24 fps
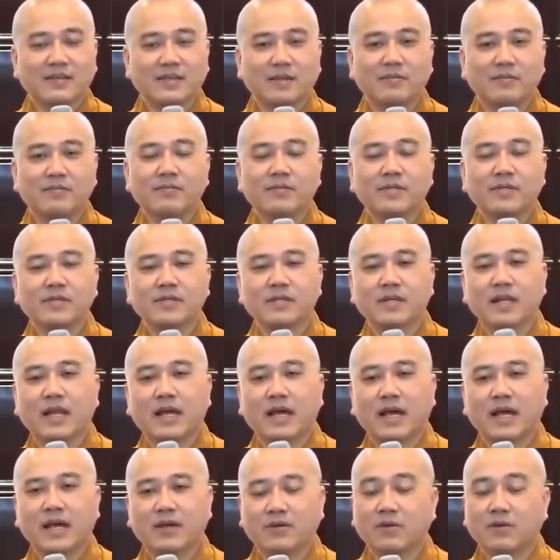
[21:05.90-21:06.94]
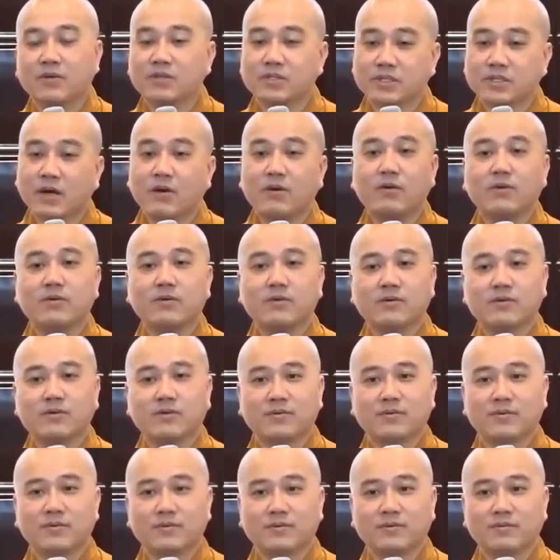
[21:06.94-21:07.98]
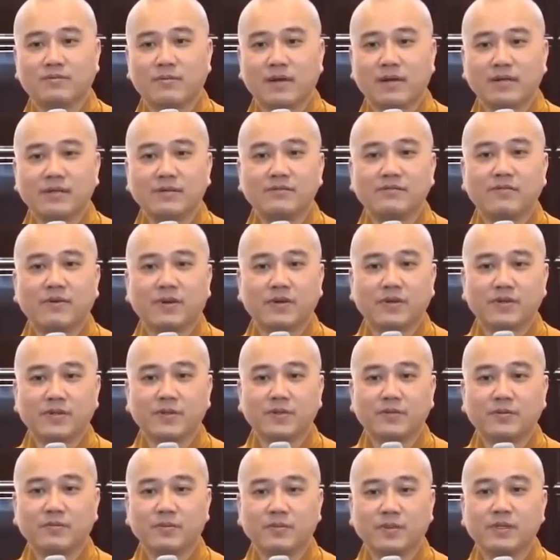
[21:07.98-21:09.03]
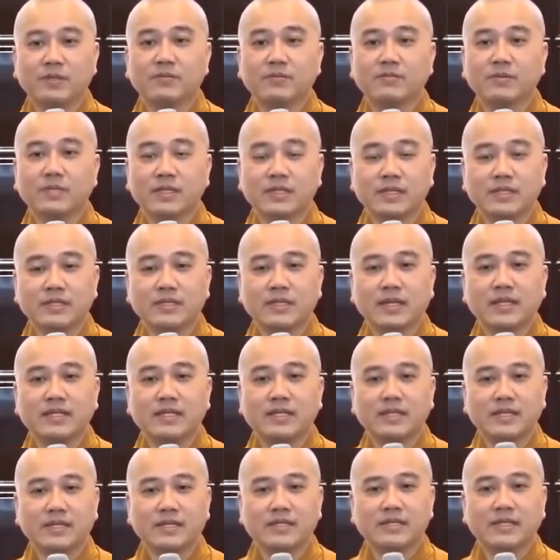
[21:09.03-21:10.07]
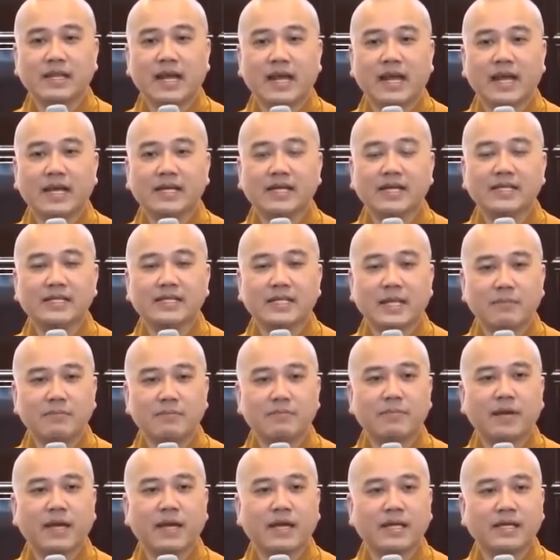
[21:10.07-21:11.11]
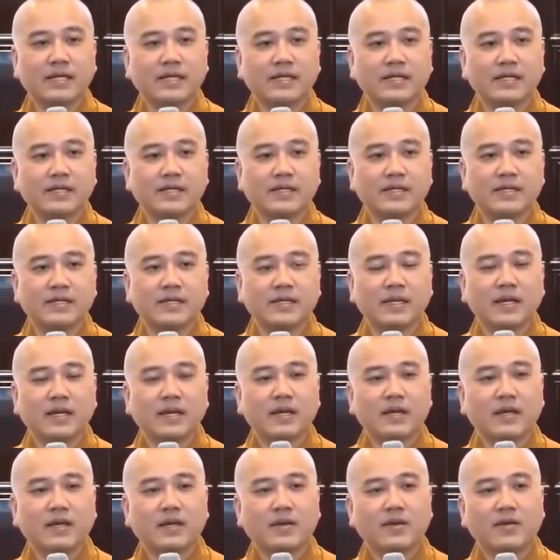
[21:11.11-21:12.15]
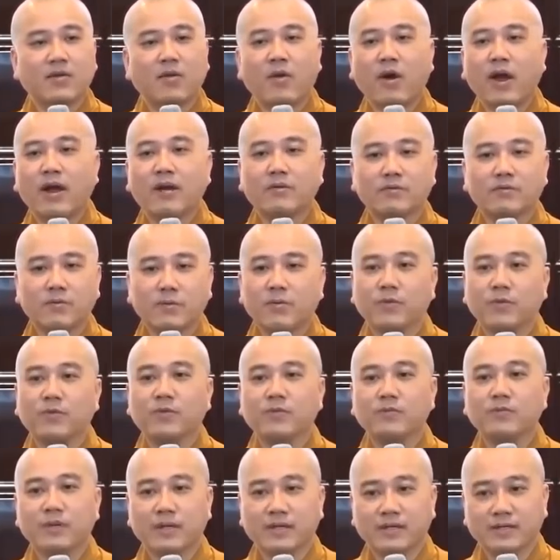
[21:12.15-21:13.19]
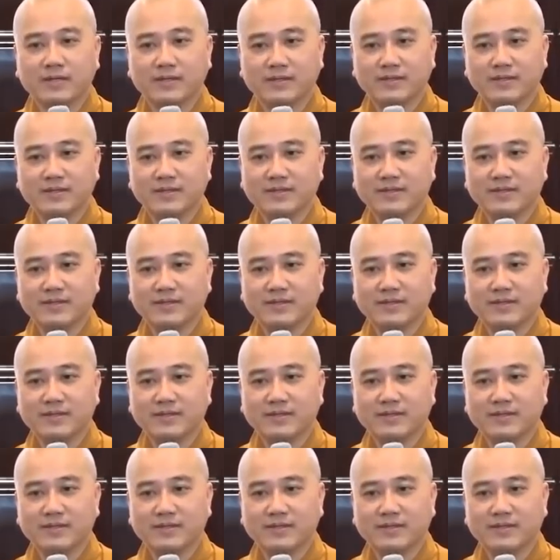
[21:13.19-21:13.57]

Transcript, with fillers: giống như là con trâu mà Đức Phật dùng ở trong kinh để diễn tả cái tâm hay hoang vu của mình.